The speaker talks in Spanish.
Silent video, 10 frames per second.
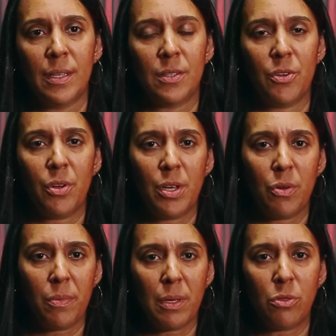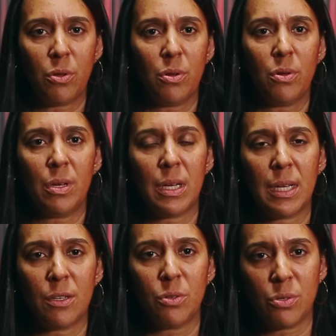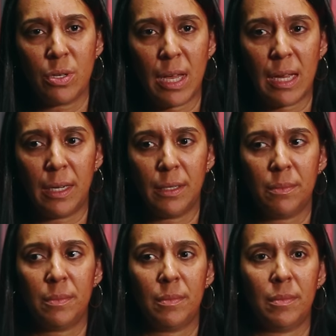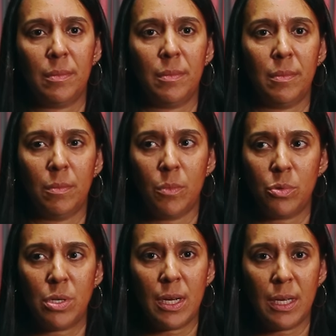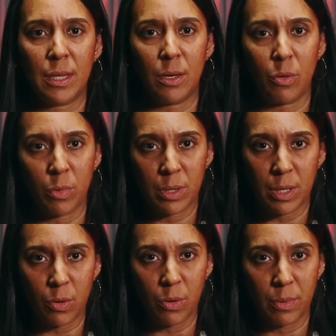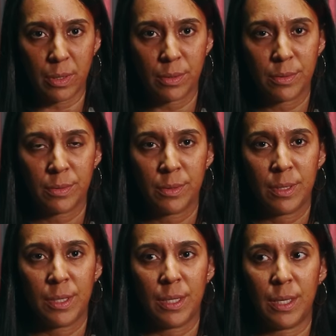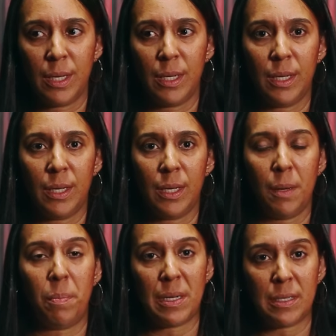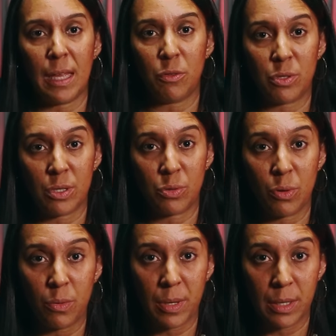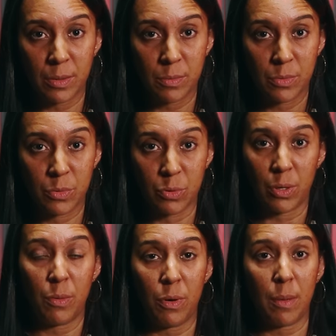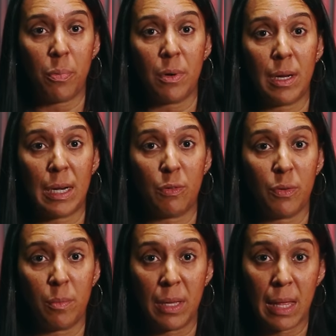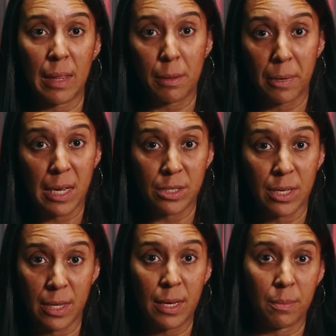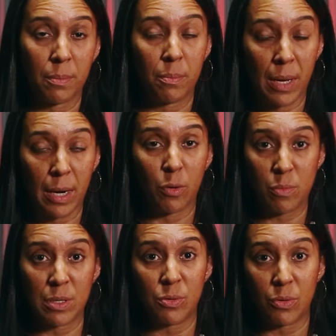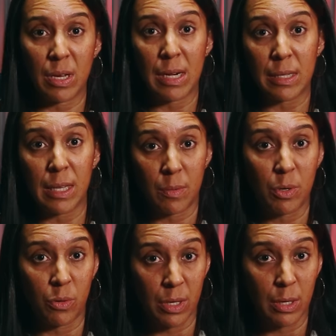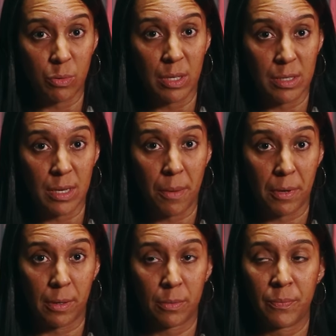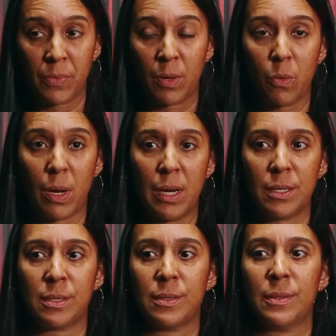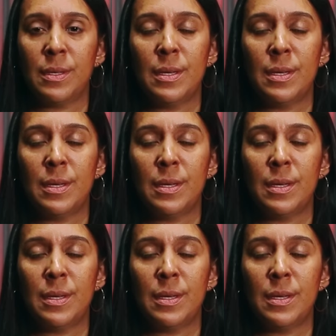Señores, yo he visto en redes sociales mucha gente como este joven eh, expresándose sobre, yo le voy a poner la enfermedad del VHD, para no mencionar el término que ya ustedes saben cuál es.